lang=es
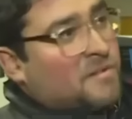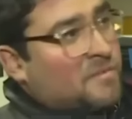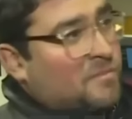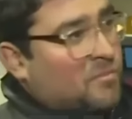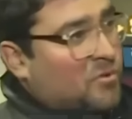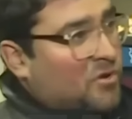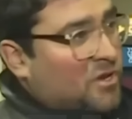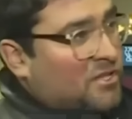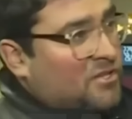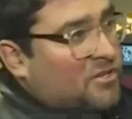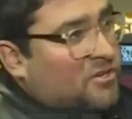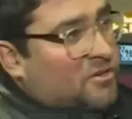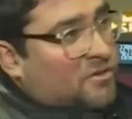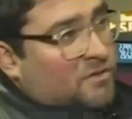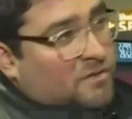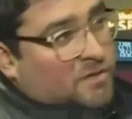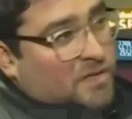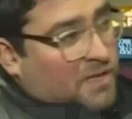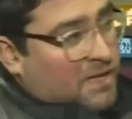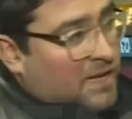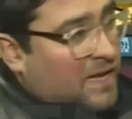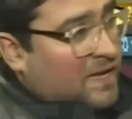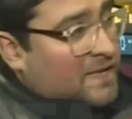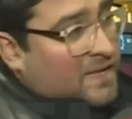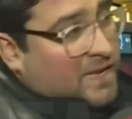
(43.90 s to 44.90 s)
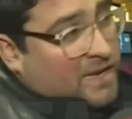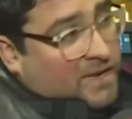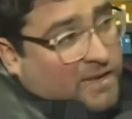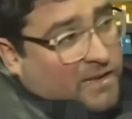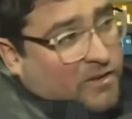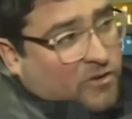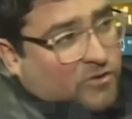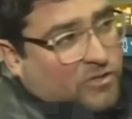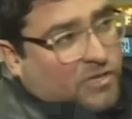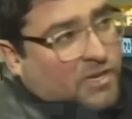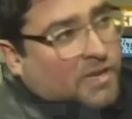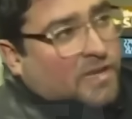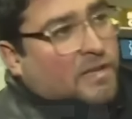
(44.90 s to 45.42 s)
Por eso, hay alguien que
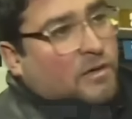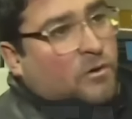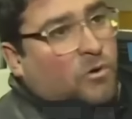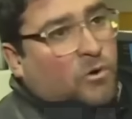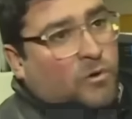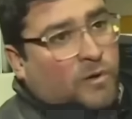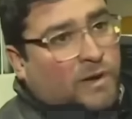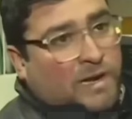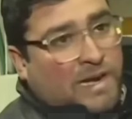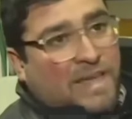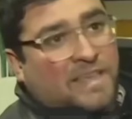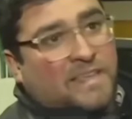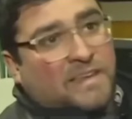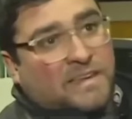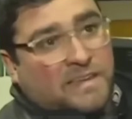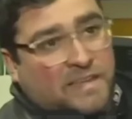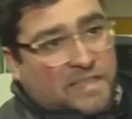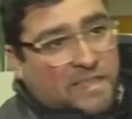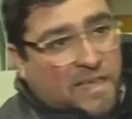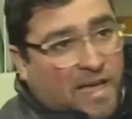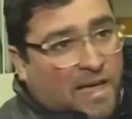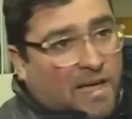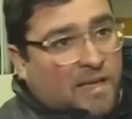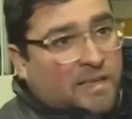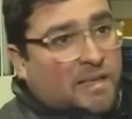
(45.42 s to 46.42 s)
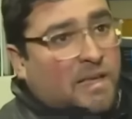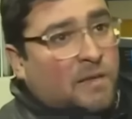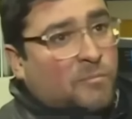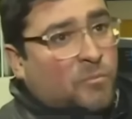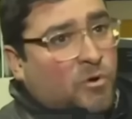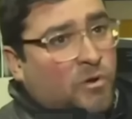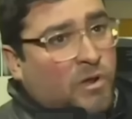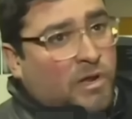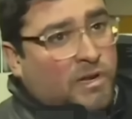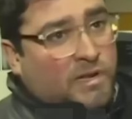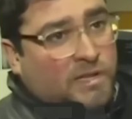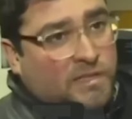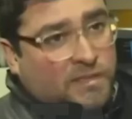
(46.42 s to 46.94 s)
nos tiene que devolver la dignidad al
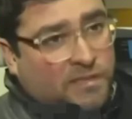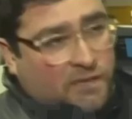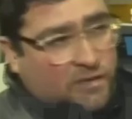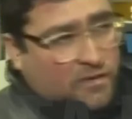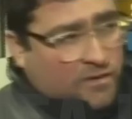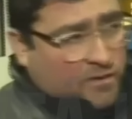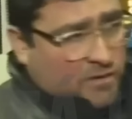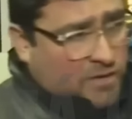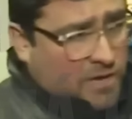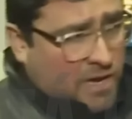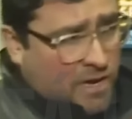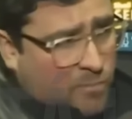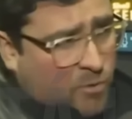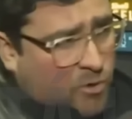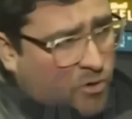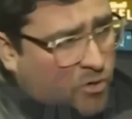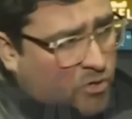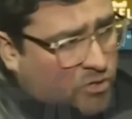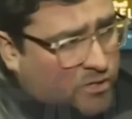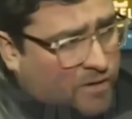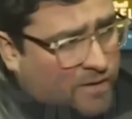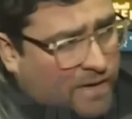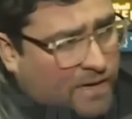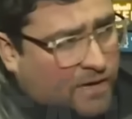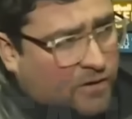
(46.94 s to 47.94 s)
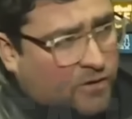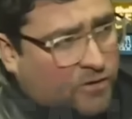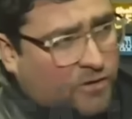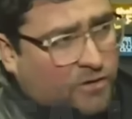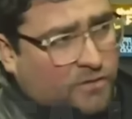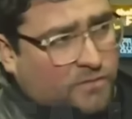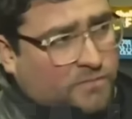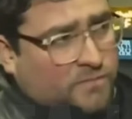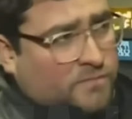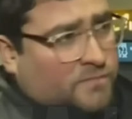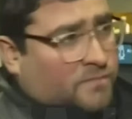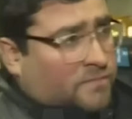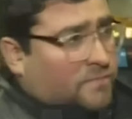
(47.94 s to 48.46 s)
pueblo argentino, al pueblo trabajador.
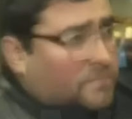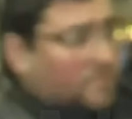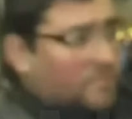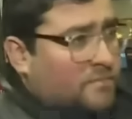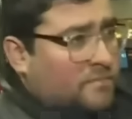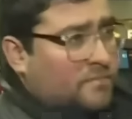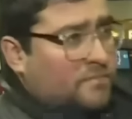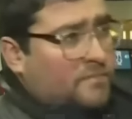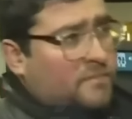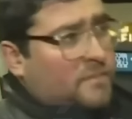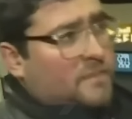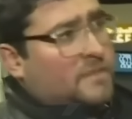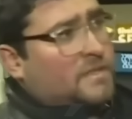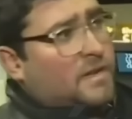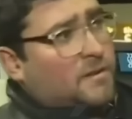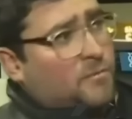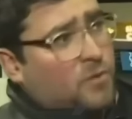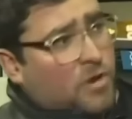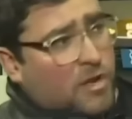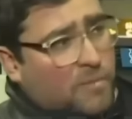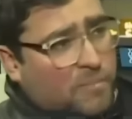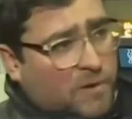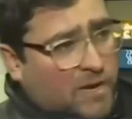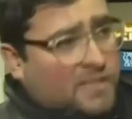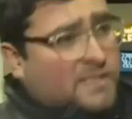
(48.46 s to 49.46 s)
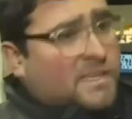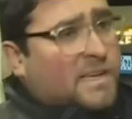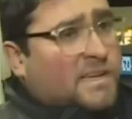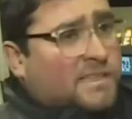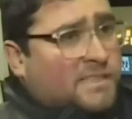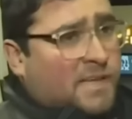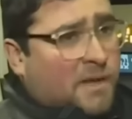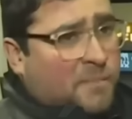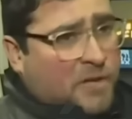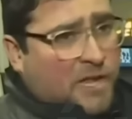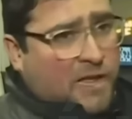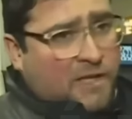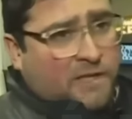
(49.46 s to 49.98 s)
Tenemos la esperanza que
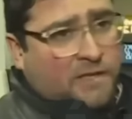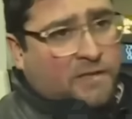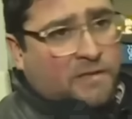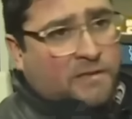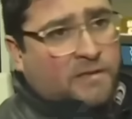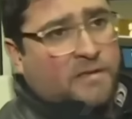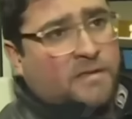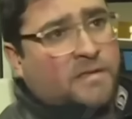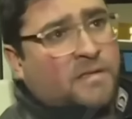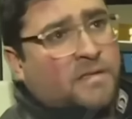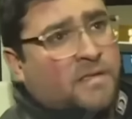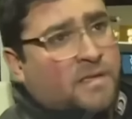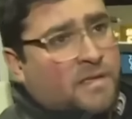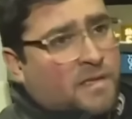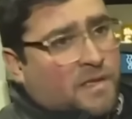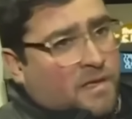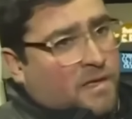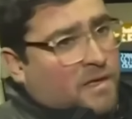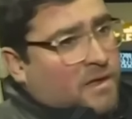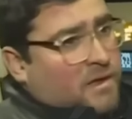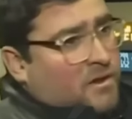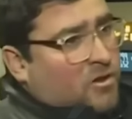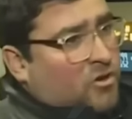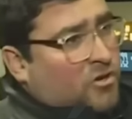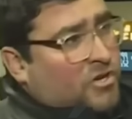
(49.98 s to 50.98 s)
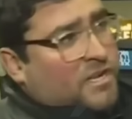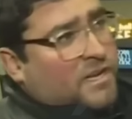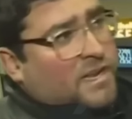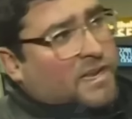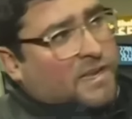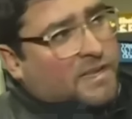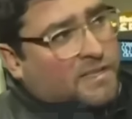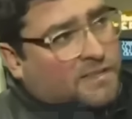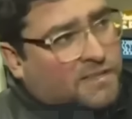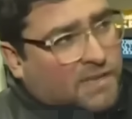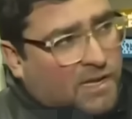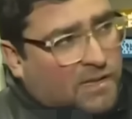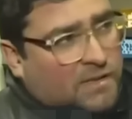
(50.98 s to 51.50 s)
sea mi ley. ¿En qué te
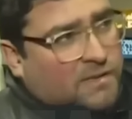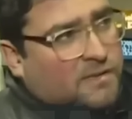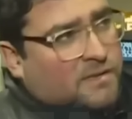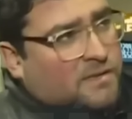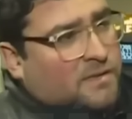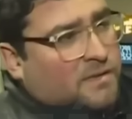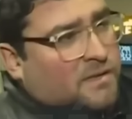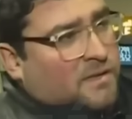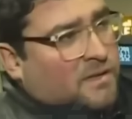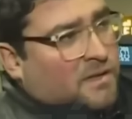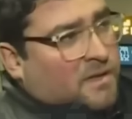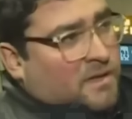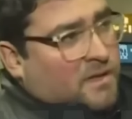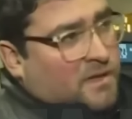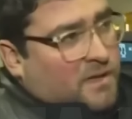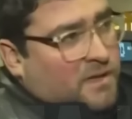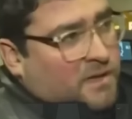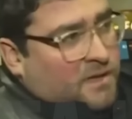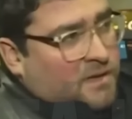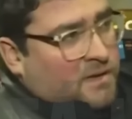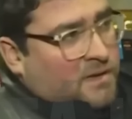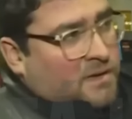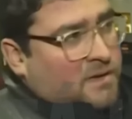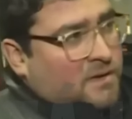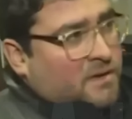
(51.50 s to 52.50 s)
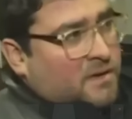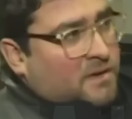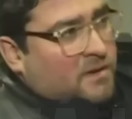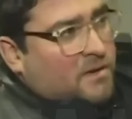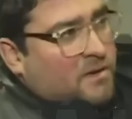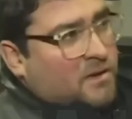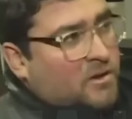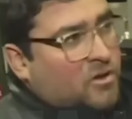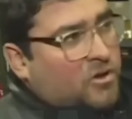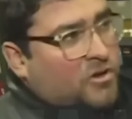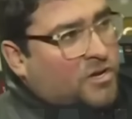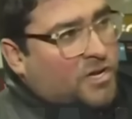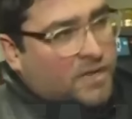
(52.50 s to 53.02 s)
aferras? ¿En qué te aferras para tener
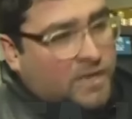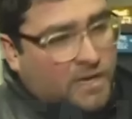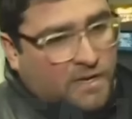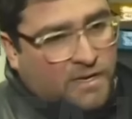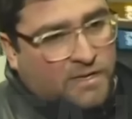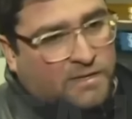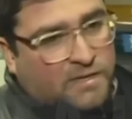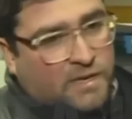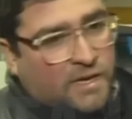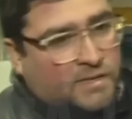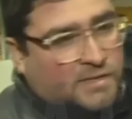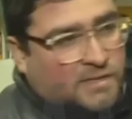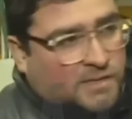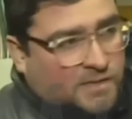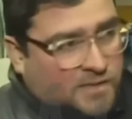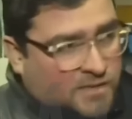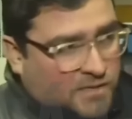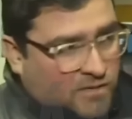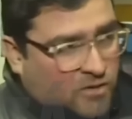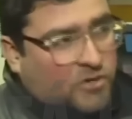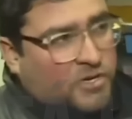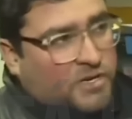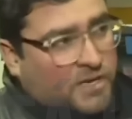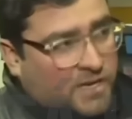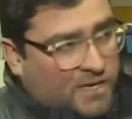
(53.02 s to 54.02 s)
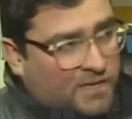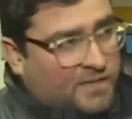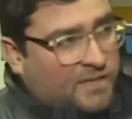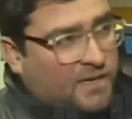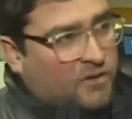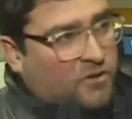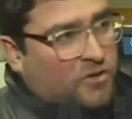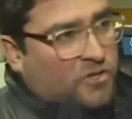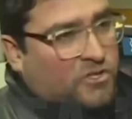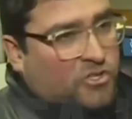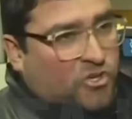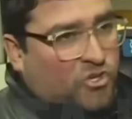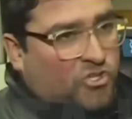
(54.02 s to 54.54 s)
esa esperanza? Los kirchneristas
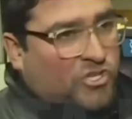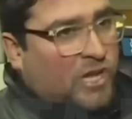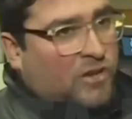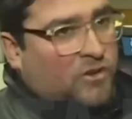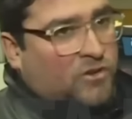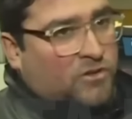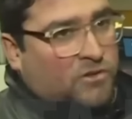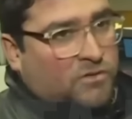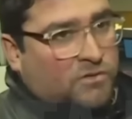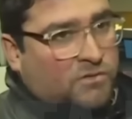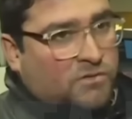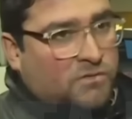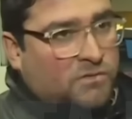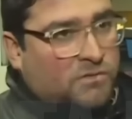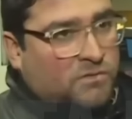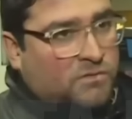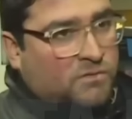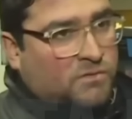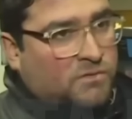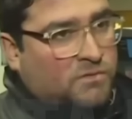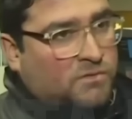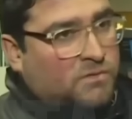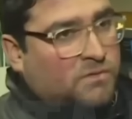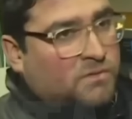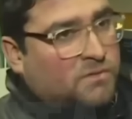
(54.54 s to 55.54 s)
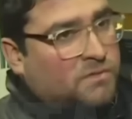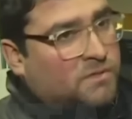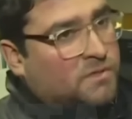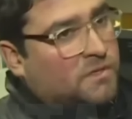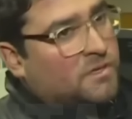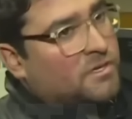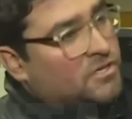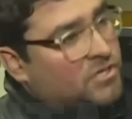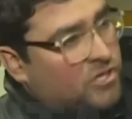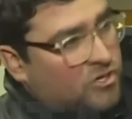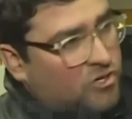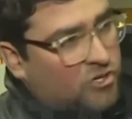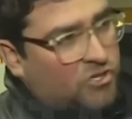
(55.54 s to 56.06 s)
nos destrozaron.
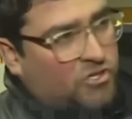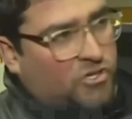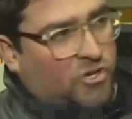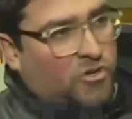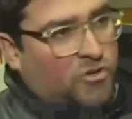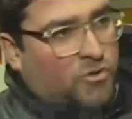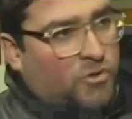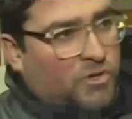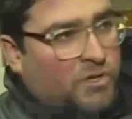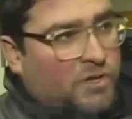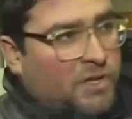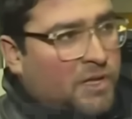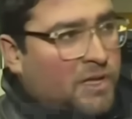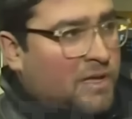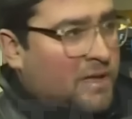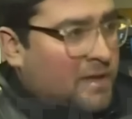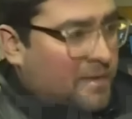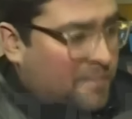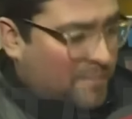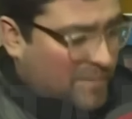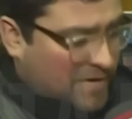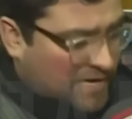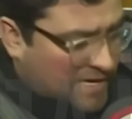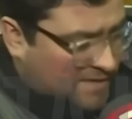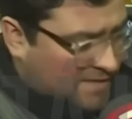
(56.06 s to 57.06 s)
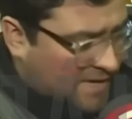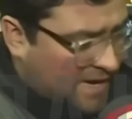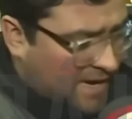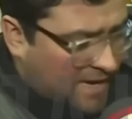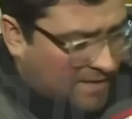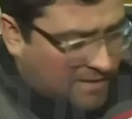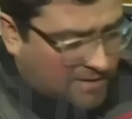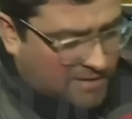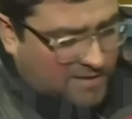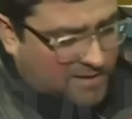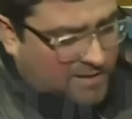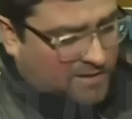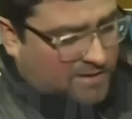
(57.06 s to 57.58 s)
Y yo no soy
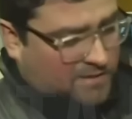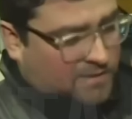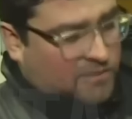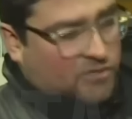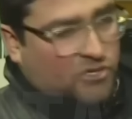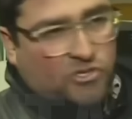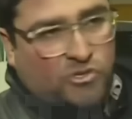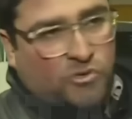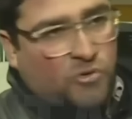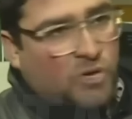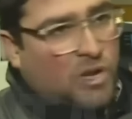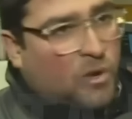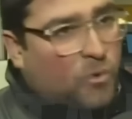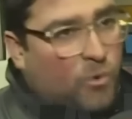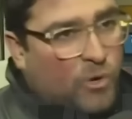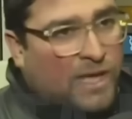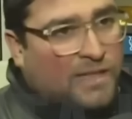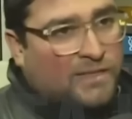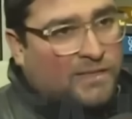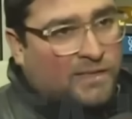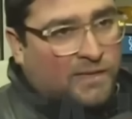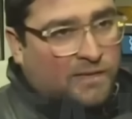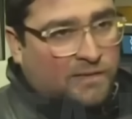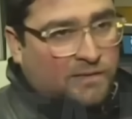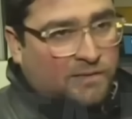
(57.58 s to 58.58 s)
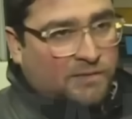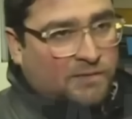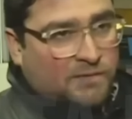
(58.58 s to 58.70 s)
militante, yo soy un laburante.